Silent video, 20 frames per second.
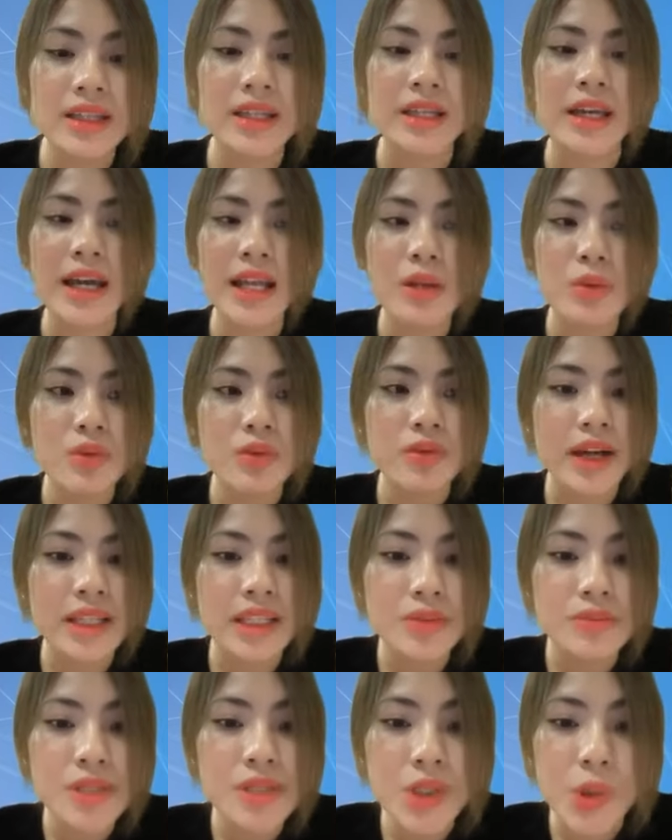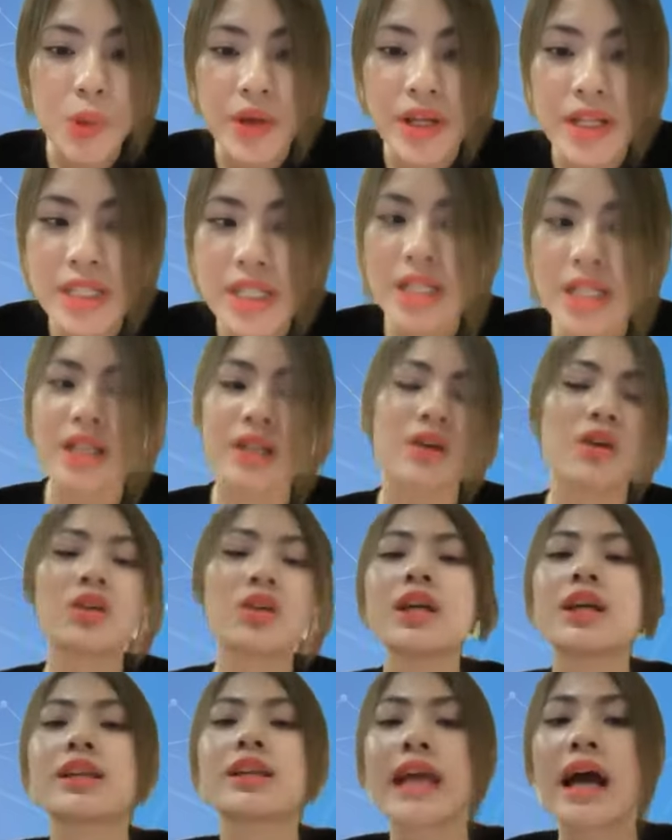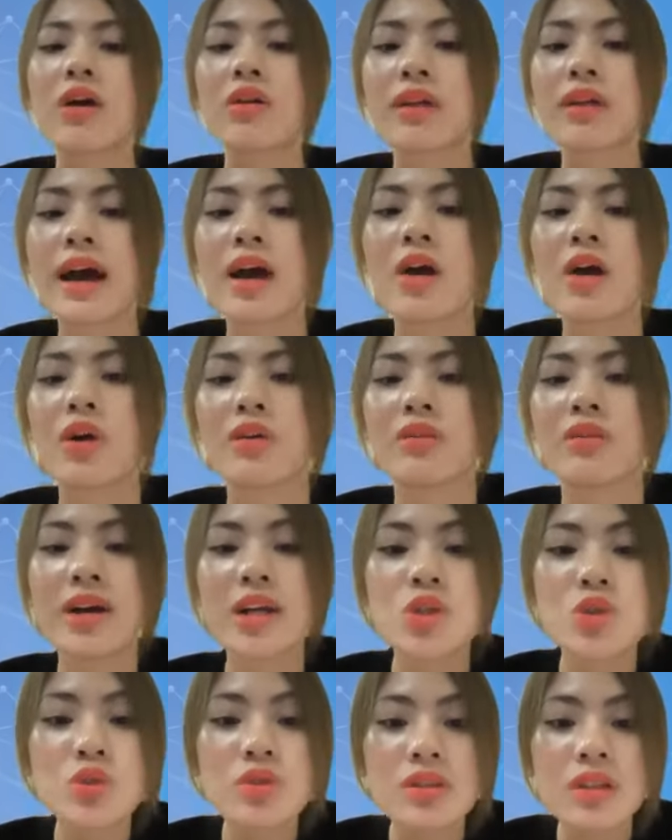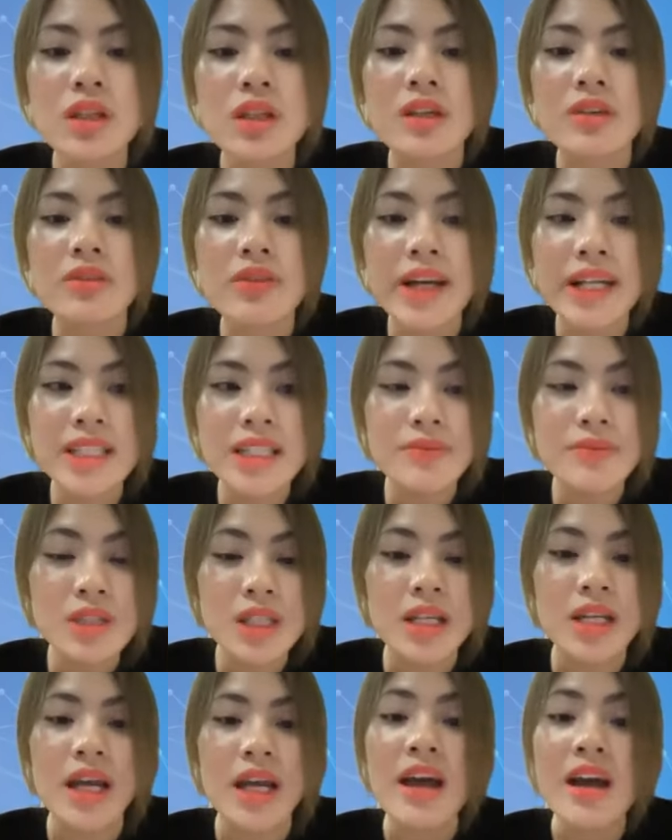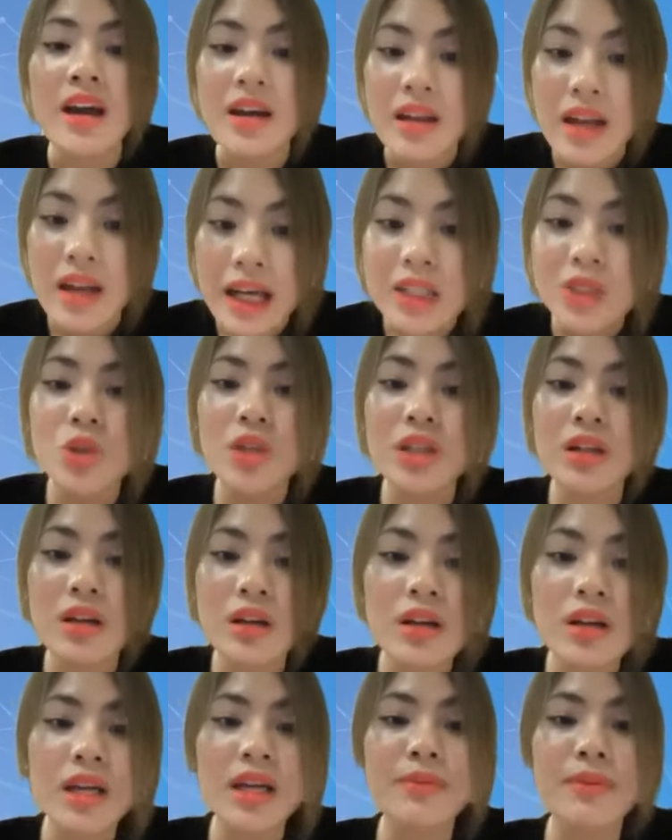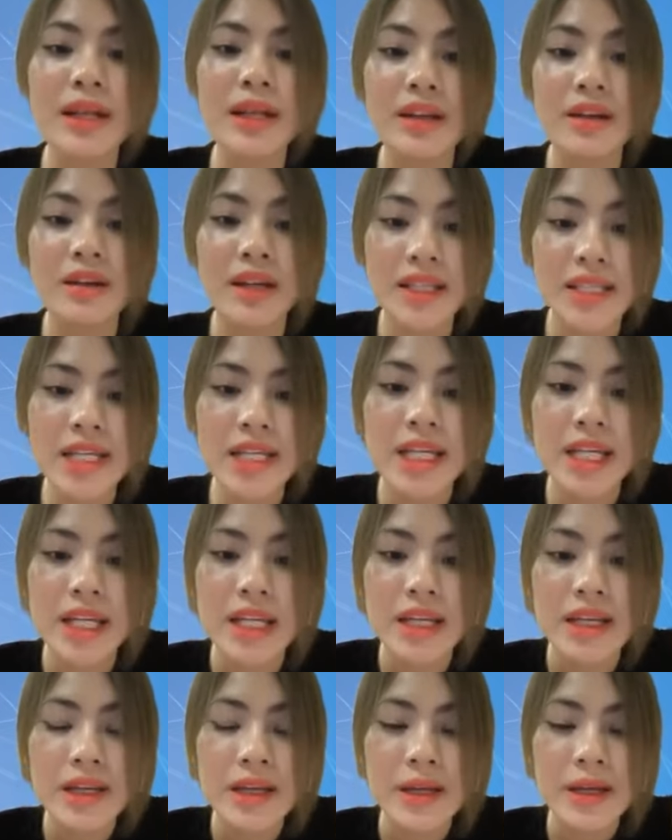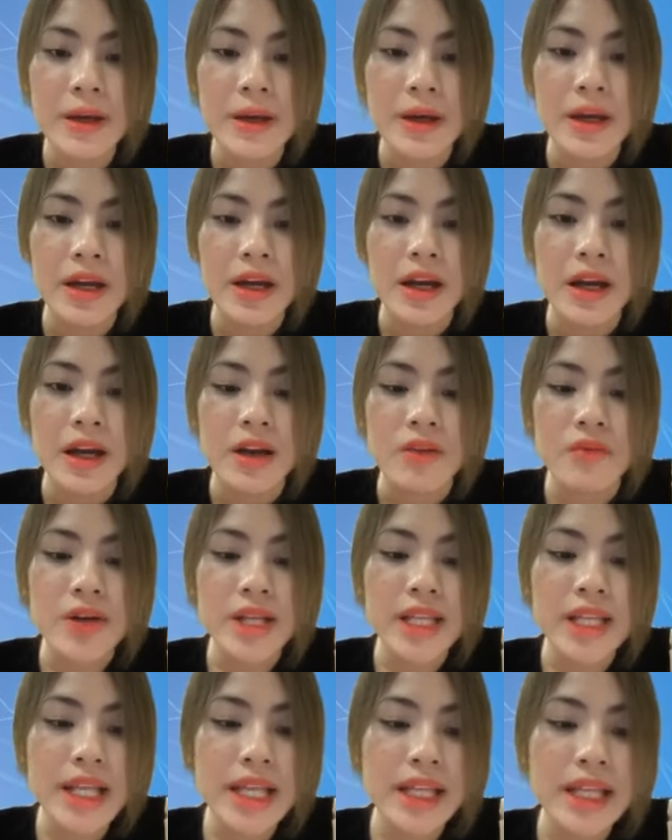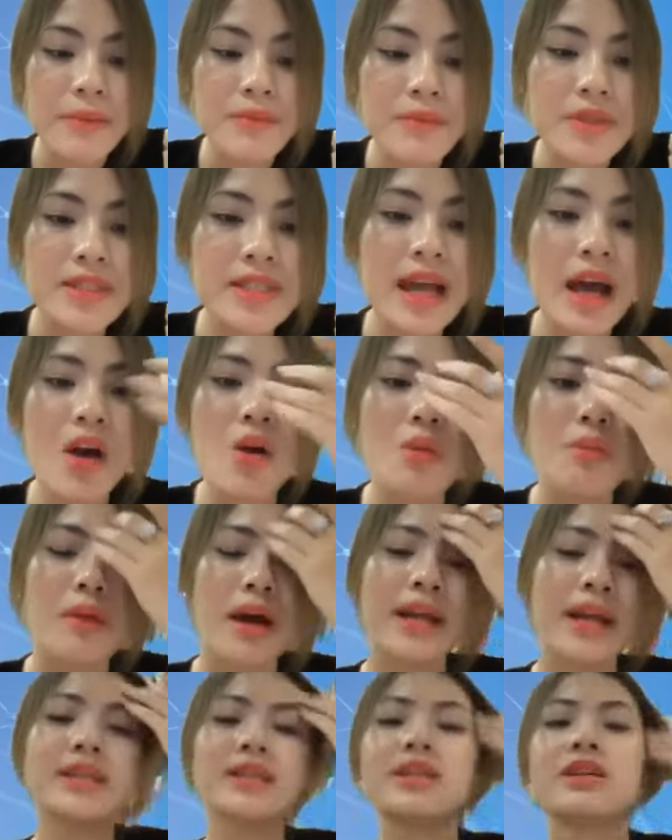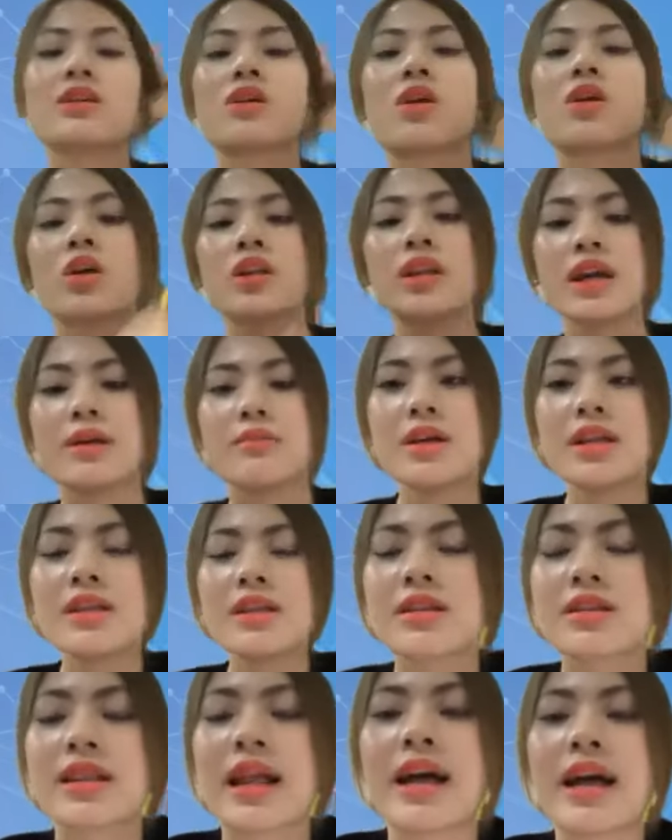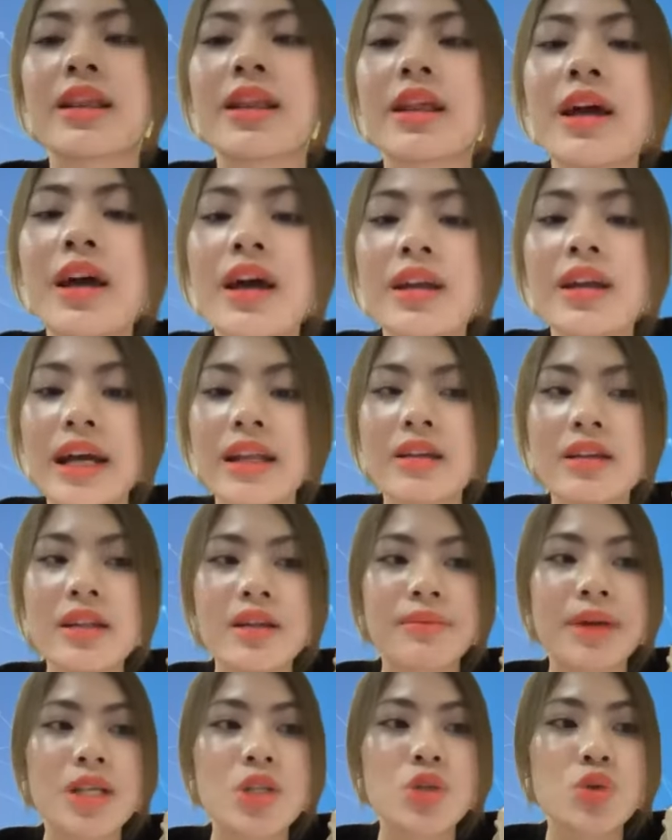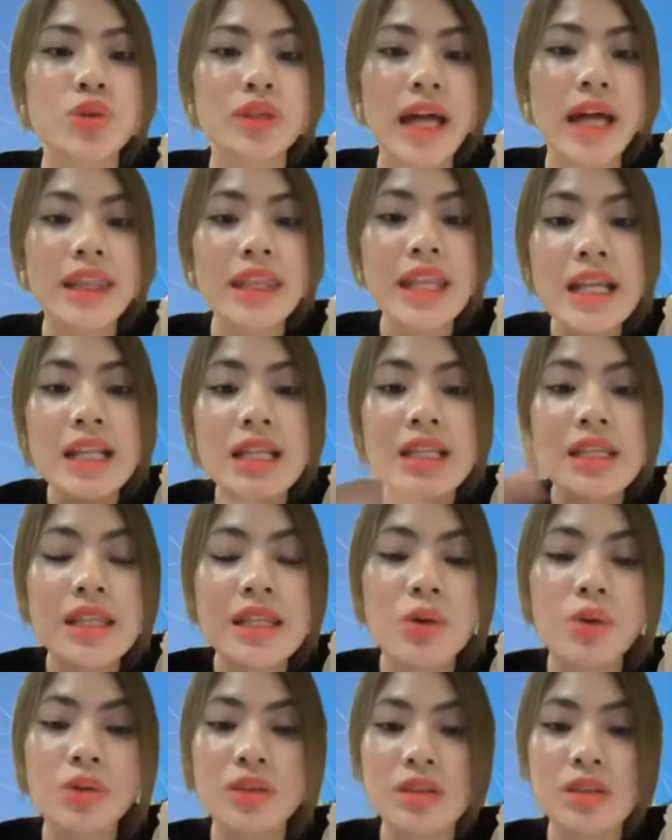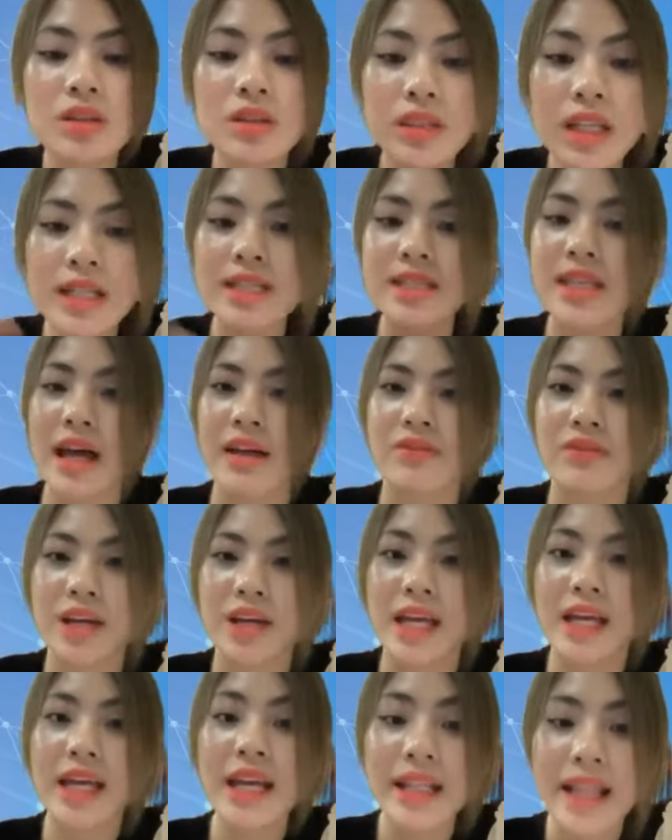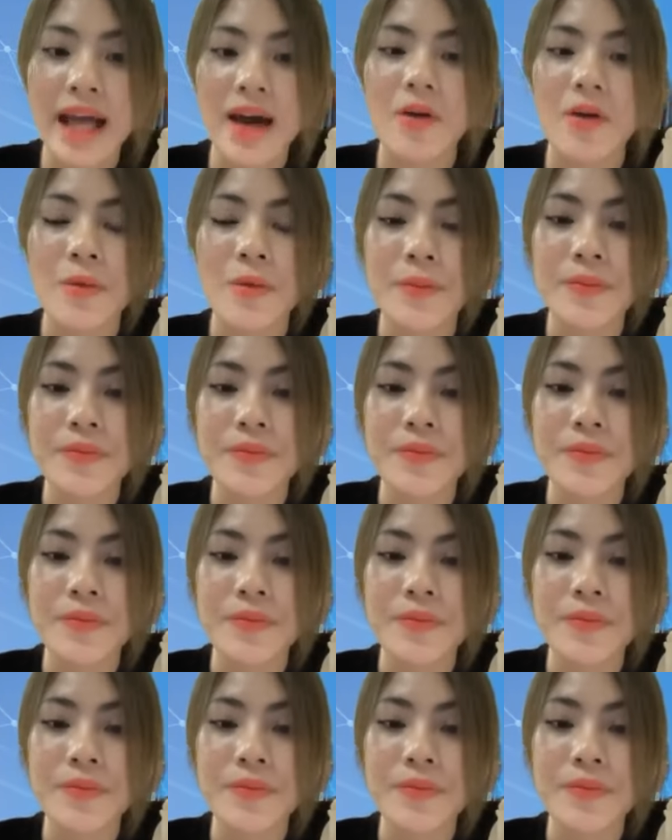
tỷ hay là một vài trăm triệu của anh chị là có thể tạo ra khoảng vài chục tỷ, vài trăm tỷ là chuyện cực kỳ bình thường anh chị. Vậy thì làm sao mà anh chị có thể biết được là tại thời điểm này chúng ta nên đầu tư tích sản vào cái kênh nào?